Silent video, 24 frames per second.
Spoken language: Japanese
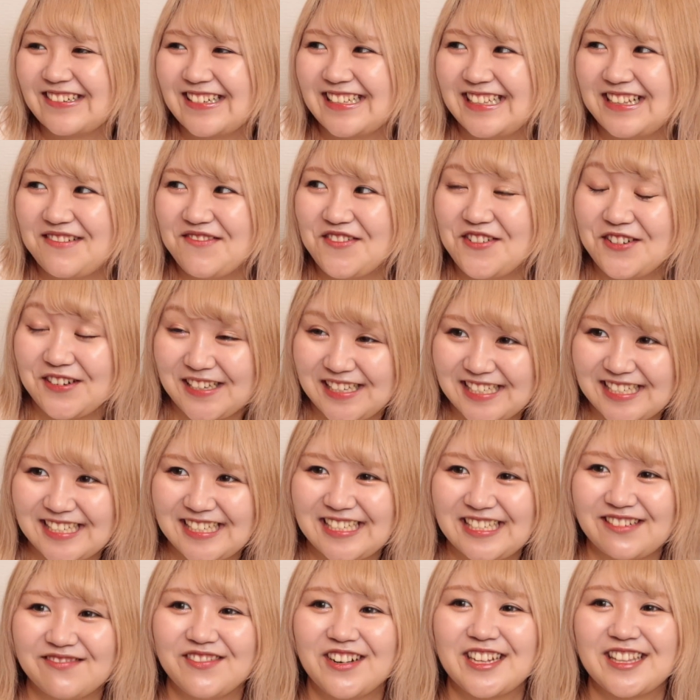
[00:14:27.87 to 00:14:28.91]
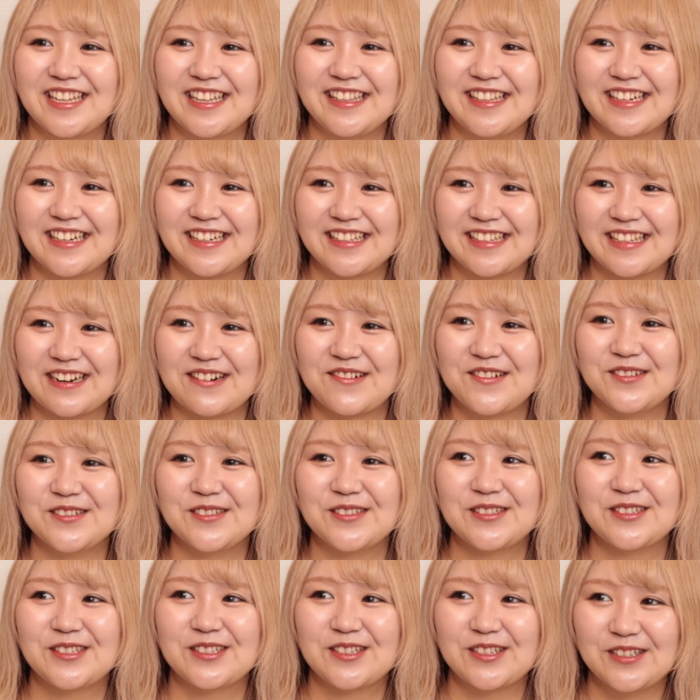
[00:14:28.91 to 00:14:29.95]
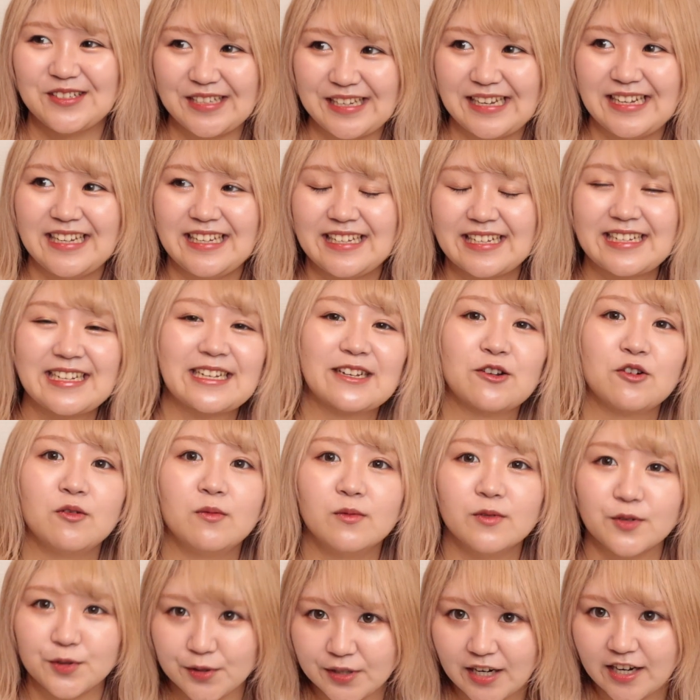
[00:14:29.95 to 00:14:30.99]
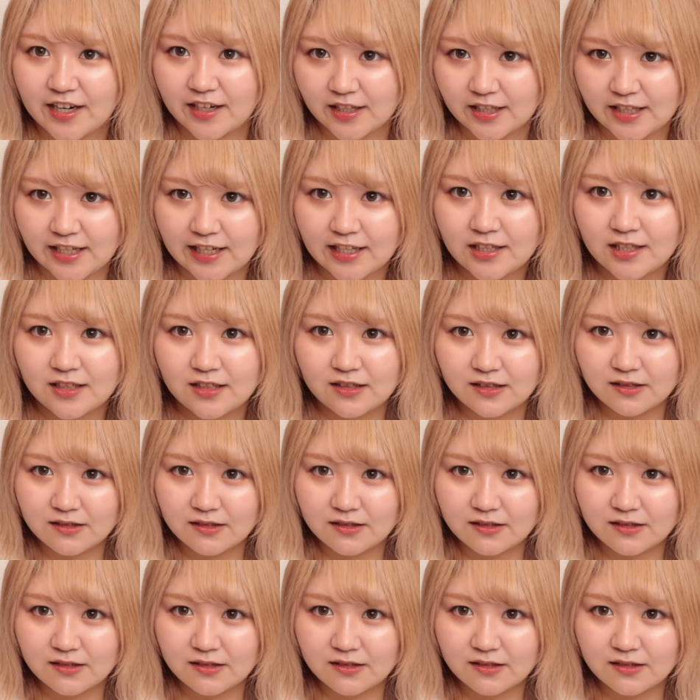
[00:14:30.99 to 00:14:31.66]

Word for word: れでもう1日も当たんなかったら本当に引きこもるからね、